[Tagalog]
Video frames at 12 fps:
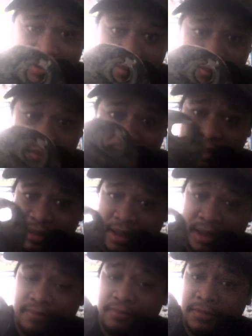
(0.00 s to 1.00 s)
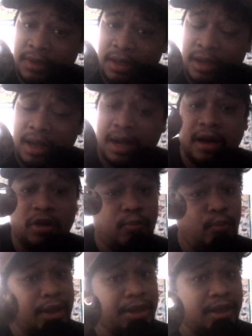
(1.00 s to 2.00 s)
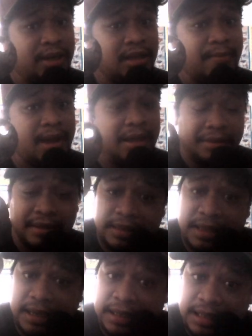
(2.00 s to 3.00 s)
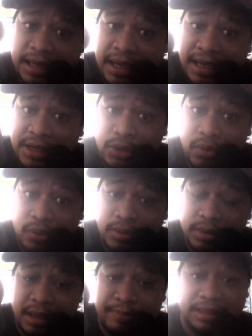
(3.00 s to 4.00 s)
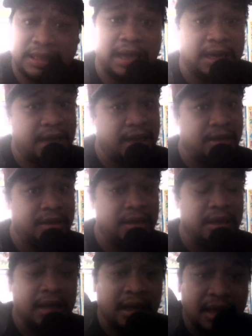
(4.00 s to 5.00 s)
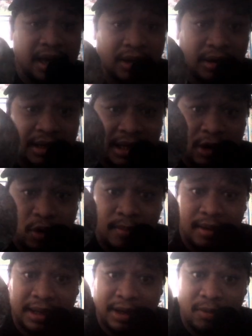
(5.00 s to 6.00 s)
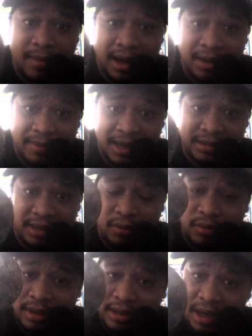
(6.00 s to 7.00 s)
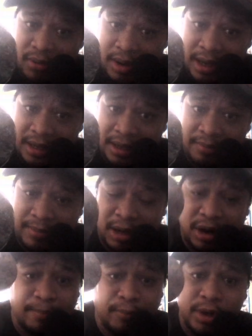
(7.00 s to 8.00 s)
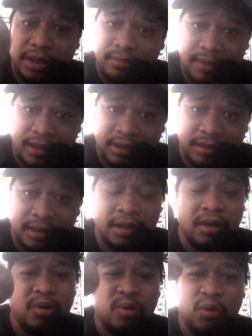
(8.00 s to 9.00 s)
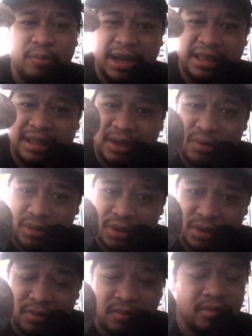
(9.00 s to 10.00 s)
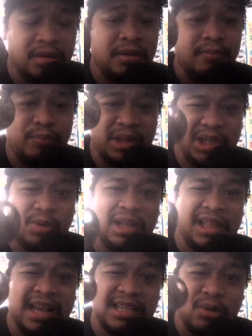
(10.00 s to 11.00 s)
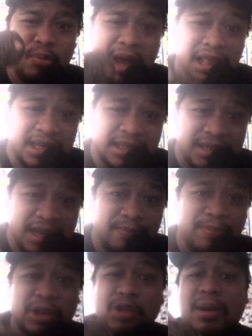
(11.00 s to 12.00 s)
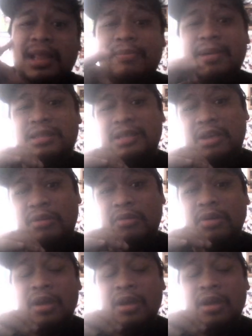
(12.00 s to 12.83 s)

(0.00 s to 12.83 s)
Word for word: Ah, may butas na. O pwede rin naman na ilagay nyo sa pitaka. Kaya ikaw, ikaw makamaster, kung ikaw ay may appointment o may negosyo, pwede nyo ilagay sa wallet yan pag lumalabas kayo.